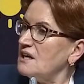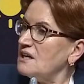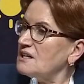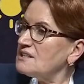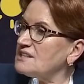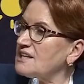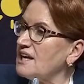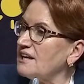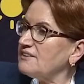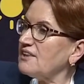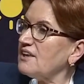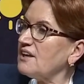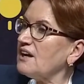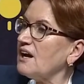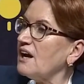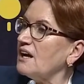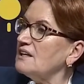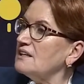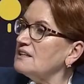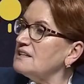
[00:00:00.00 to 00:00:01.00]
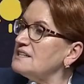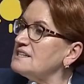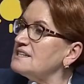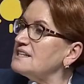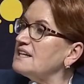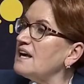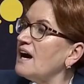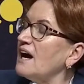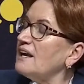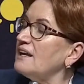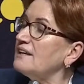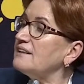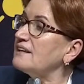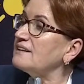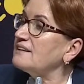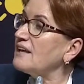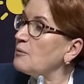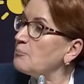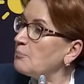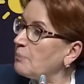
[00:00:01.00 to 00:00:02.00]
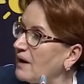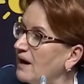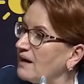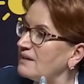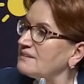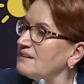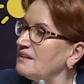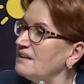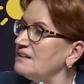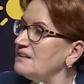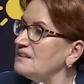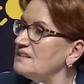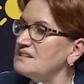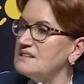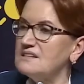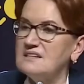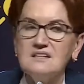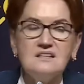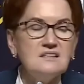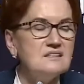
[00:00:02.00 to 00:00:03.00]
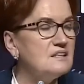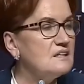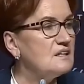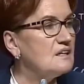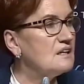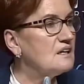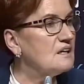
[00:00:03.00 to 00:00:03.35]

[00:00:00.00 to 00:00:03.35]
STK'ları ziyaret eden partilinizdir